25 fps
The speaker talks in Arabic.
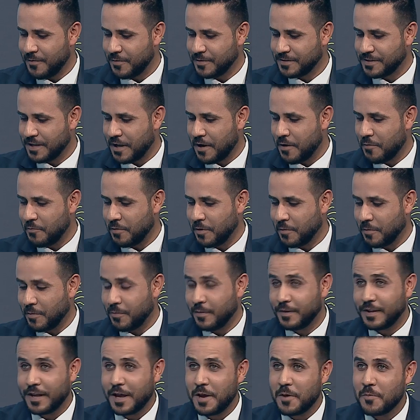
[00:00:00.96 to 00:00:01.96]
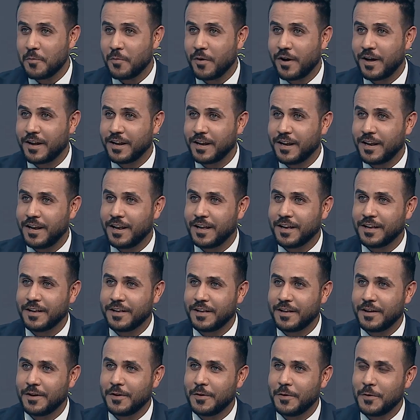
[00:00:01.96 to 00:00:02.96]
وسهلا بك بالبدايه مبارك
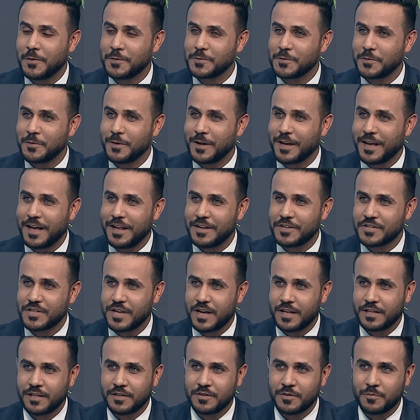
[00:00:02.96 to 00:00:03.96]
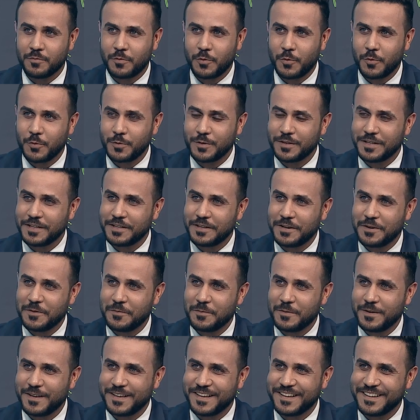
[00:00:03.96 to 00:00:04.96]
لك لحصولك على شهاده برود
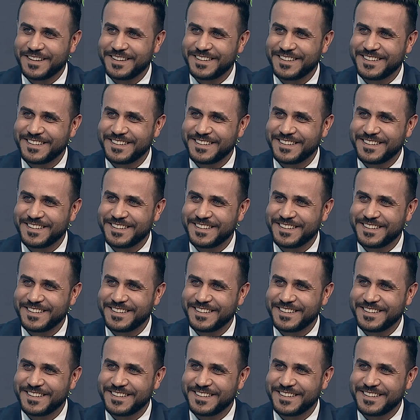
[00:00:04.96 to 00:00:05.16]
تدريبيه